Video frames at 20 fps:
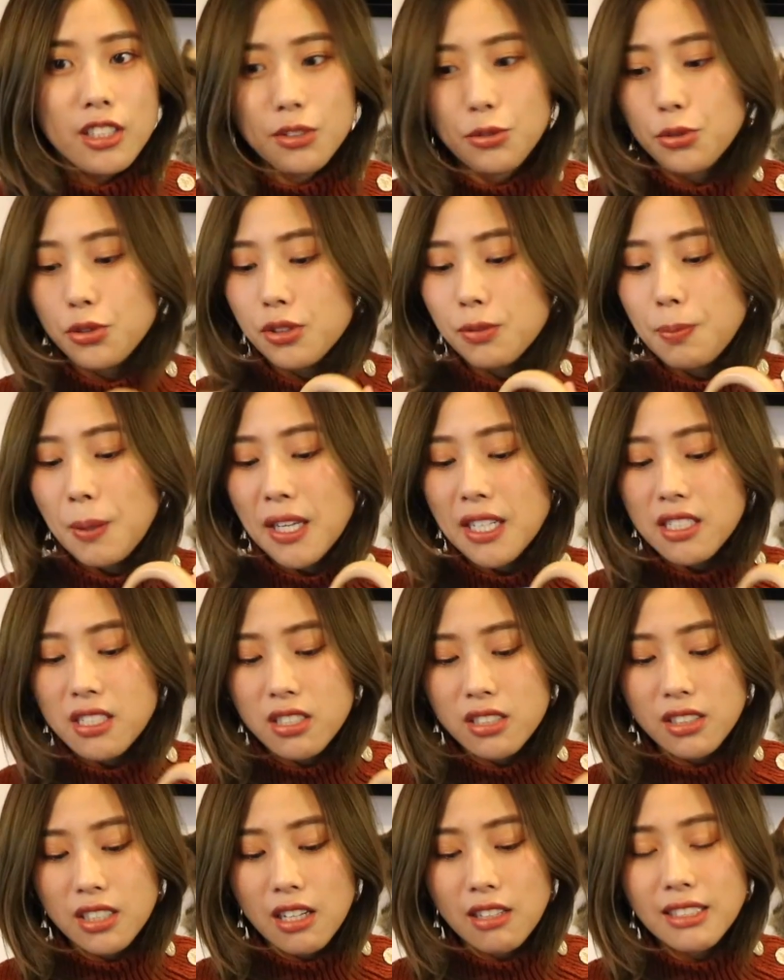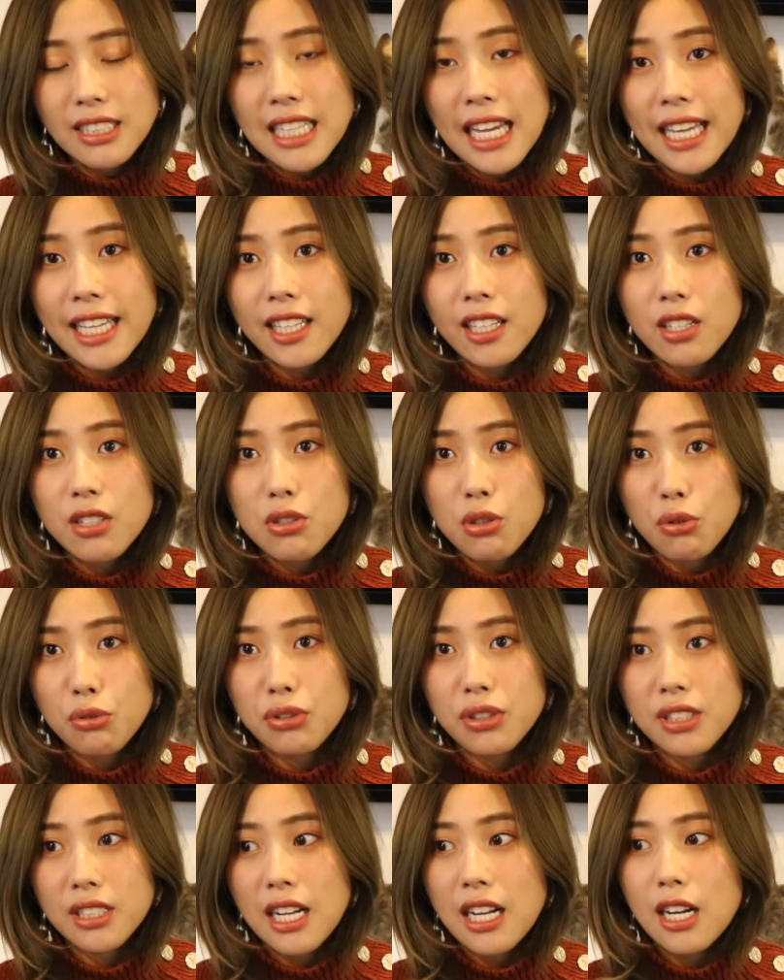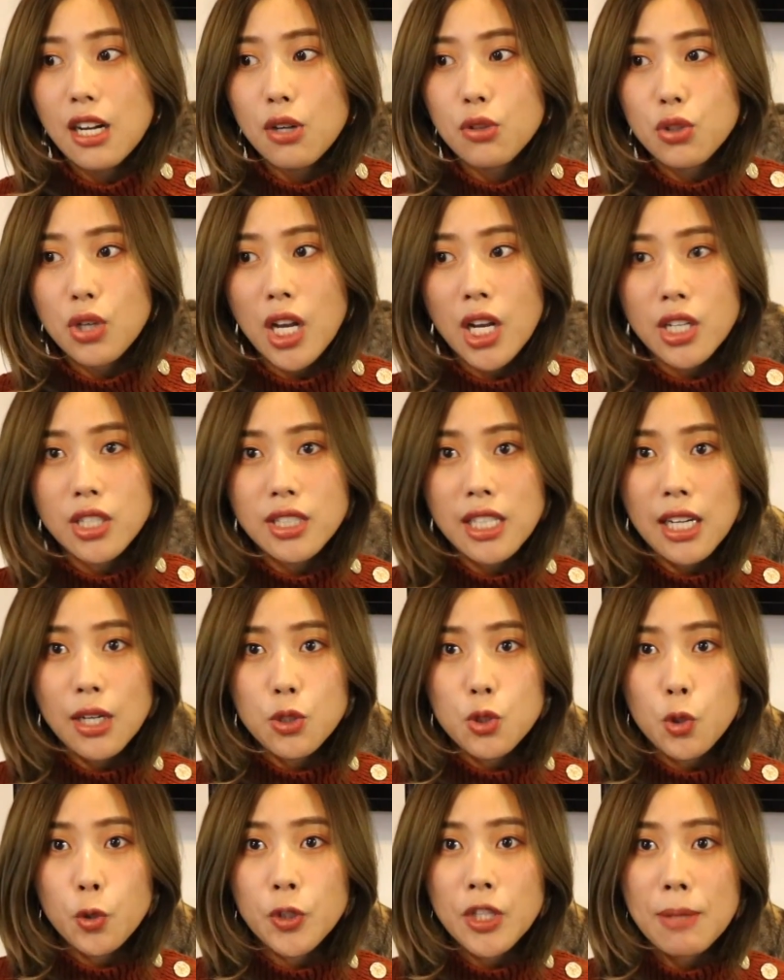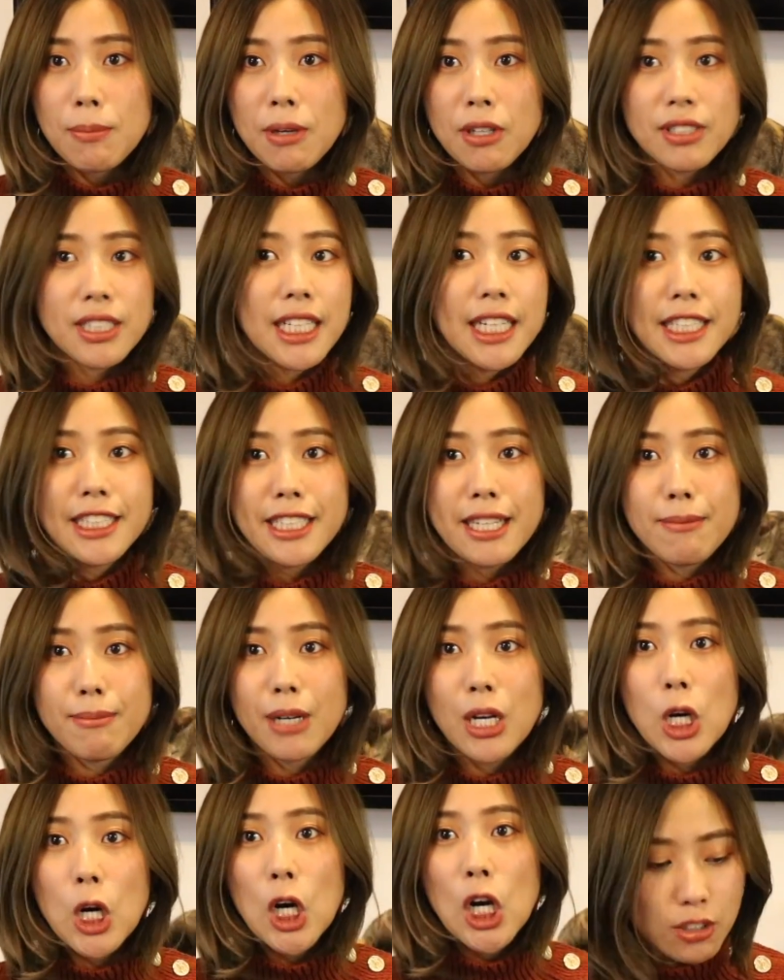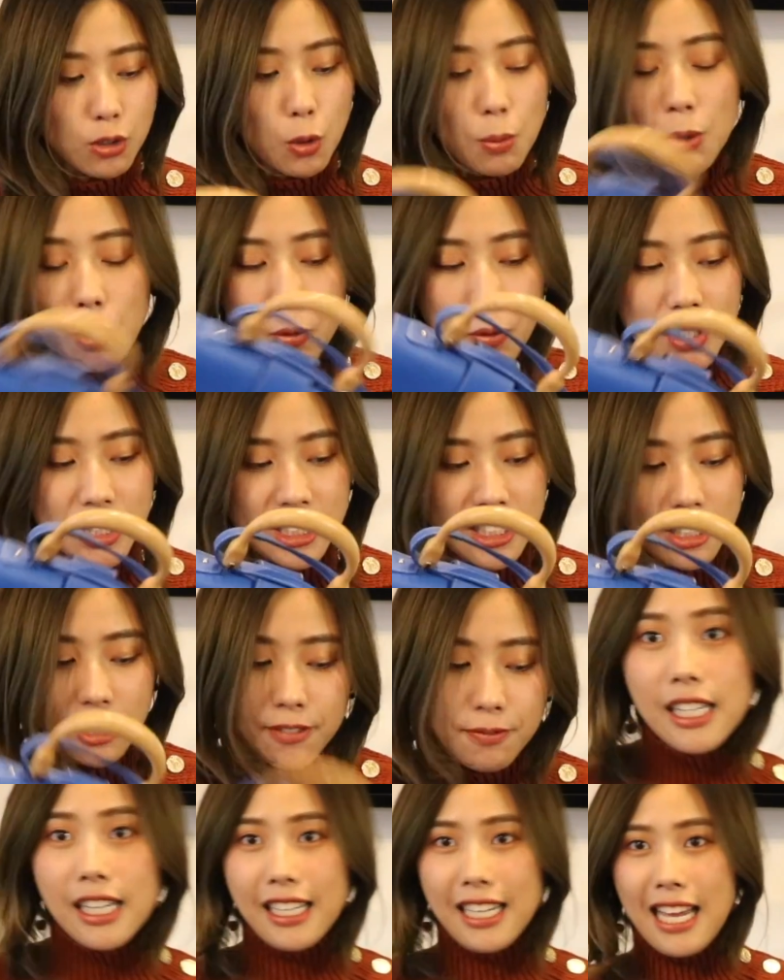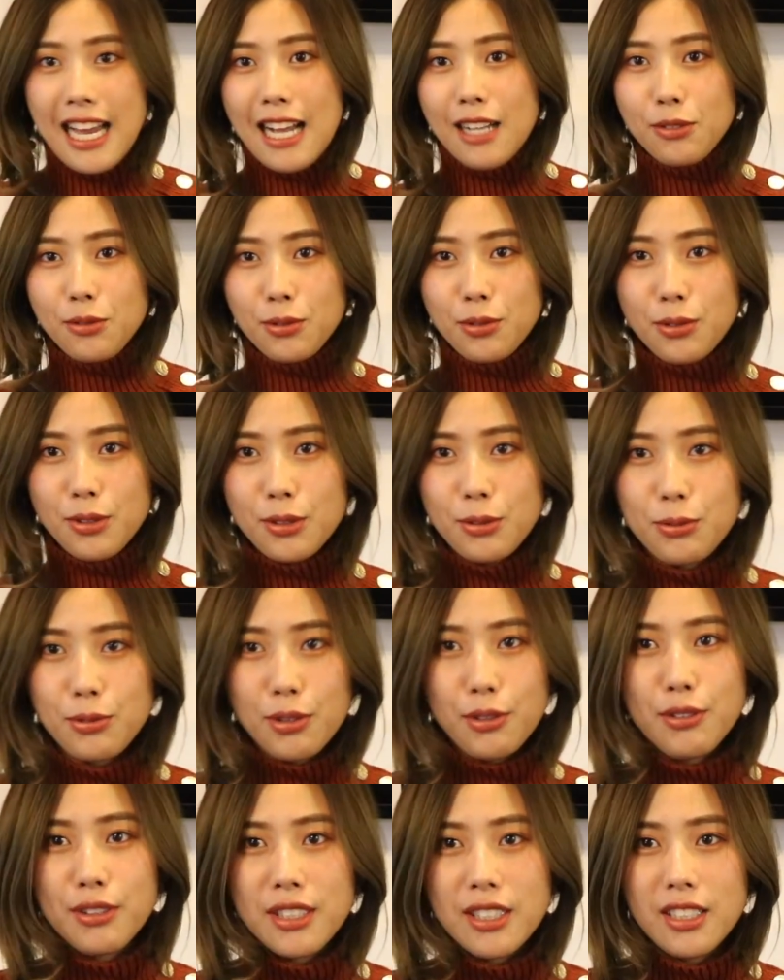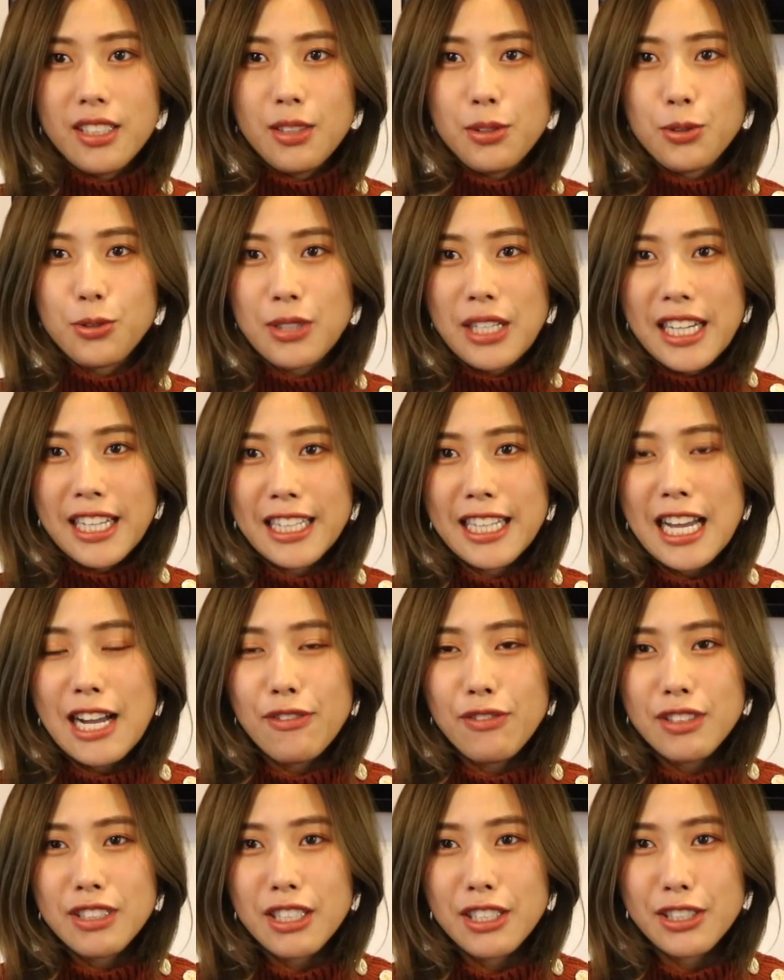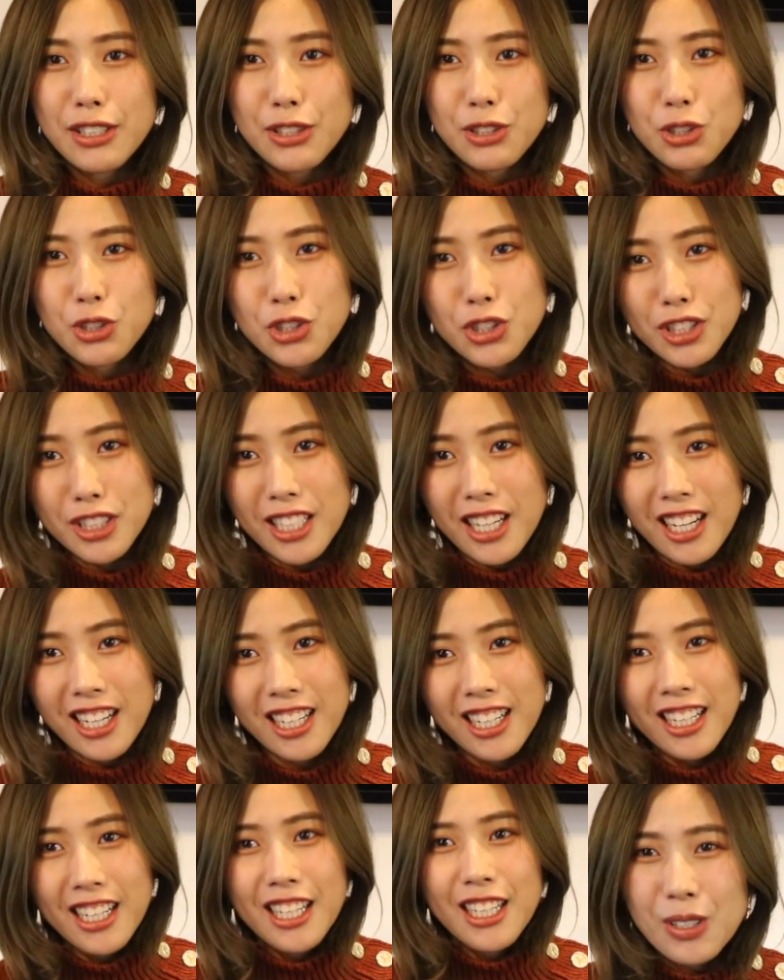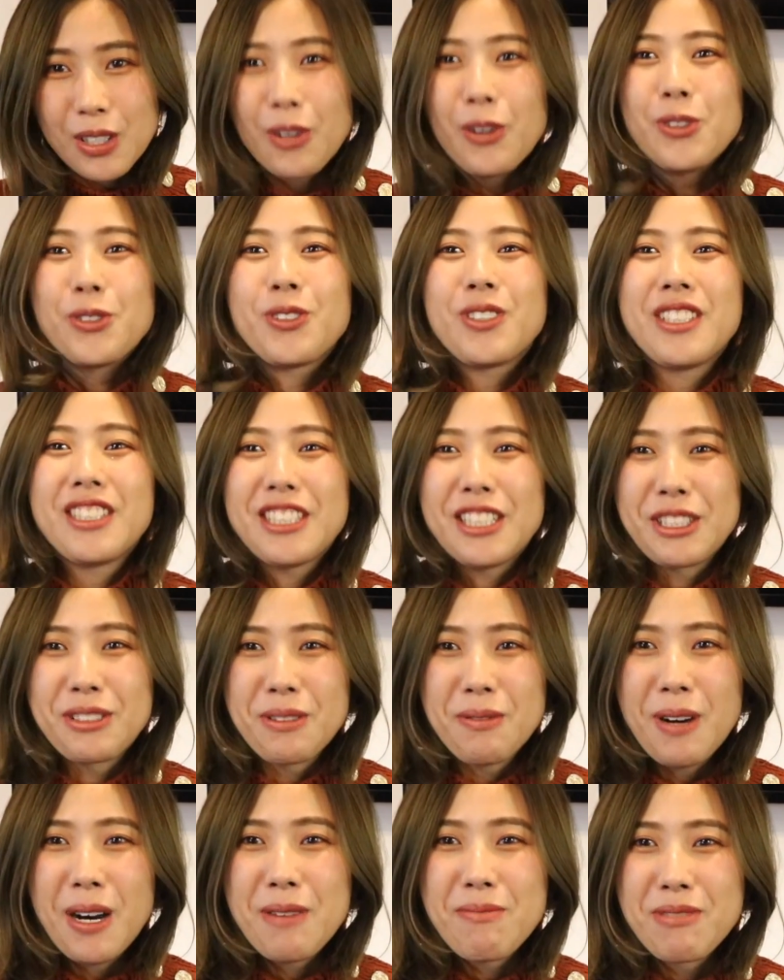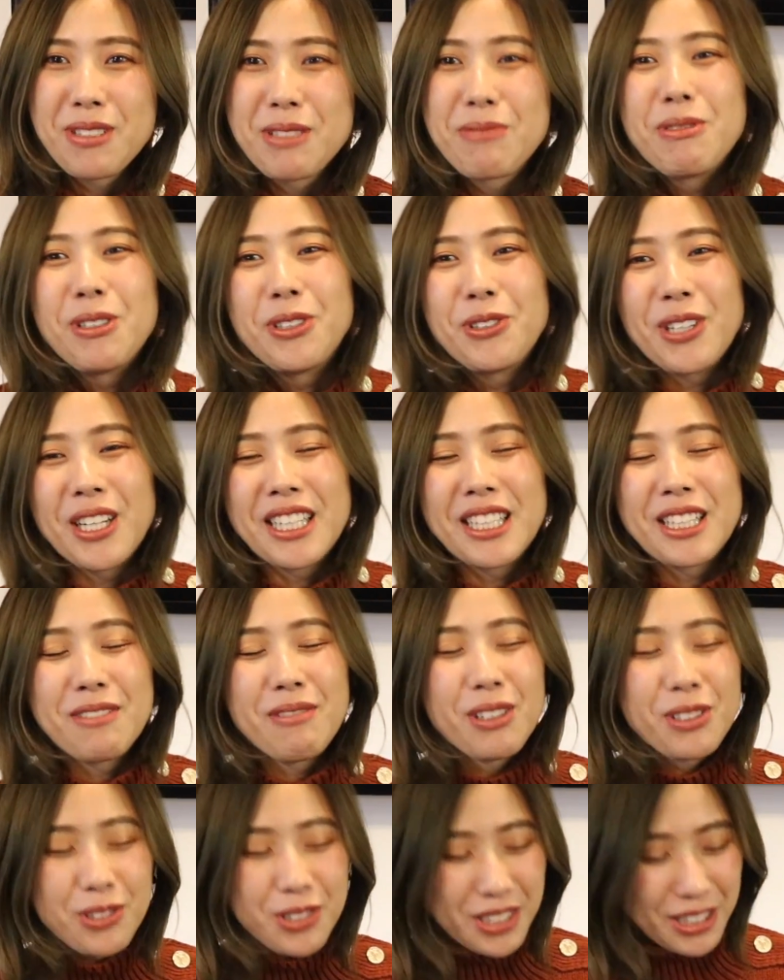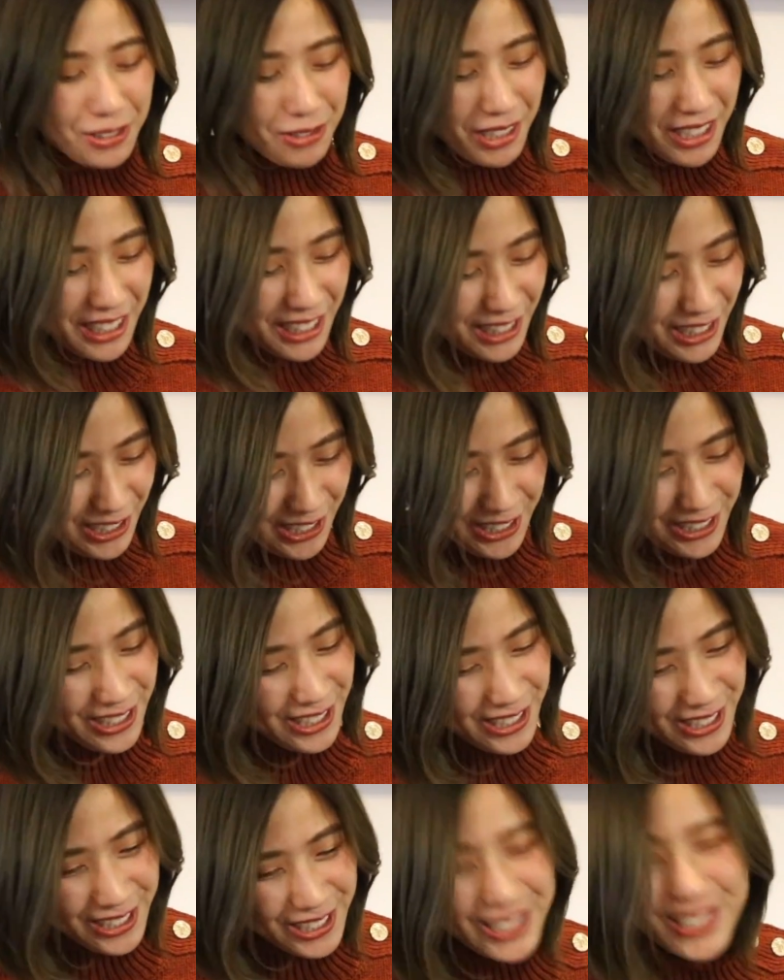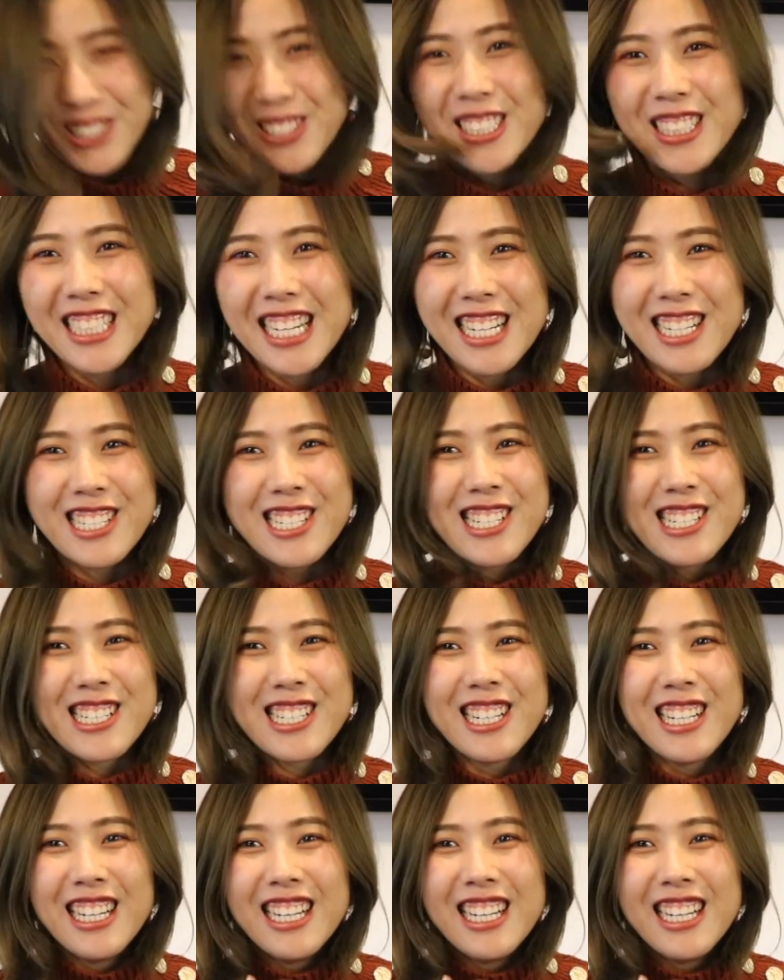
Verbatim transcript: 就是平时你要塞一个手机啊，然后揣塞个充电宝，塞个钱包都没有问题的。好啦，最后的最后呢，就来给大家分享一个吃的。那我最近长那么胖不是没有原因的嘛，就是因为一直一直一直的在吃。